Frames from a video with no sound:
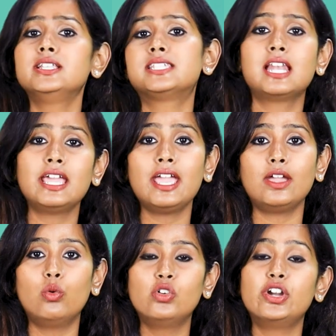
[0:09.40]
மினிட்ஸ்லேயே
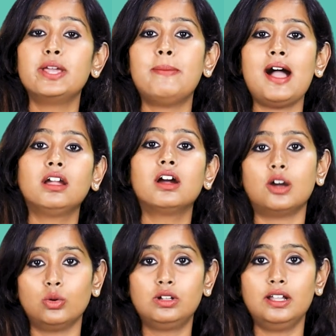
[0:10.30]
உங்களுடைய பேங்க்
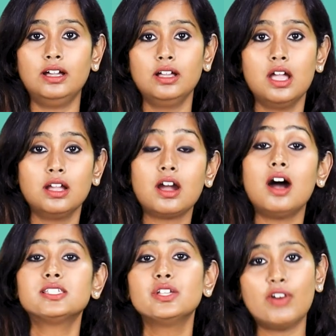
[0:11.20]
அக்கௌண்ட்டில்
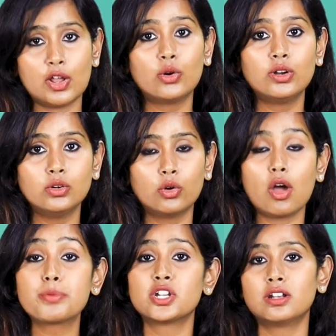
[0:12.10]
காசு வரும்னு ஒரு
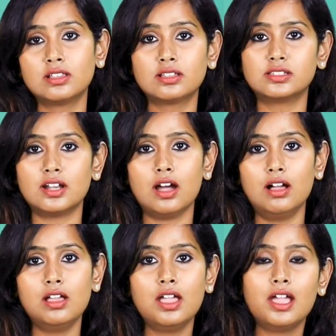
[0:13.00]
ஆப்ஷன் இருந்ததுன்னா
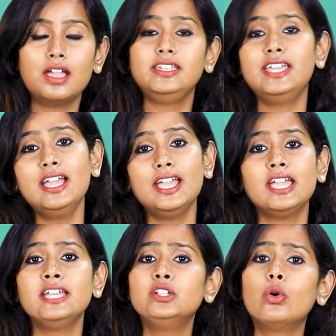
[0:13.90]
ஏன்
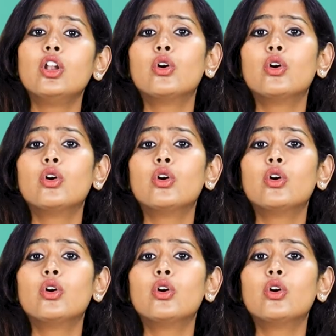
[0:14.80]
இந்த ஒரு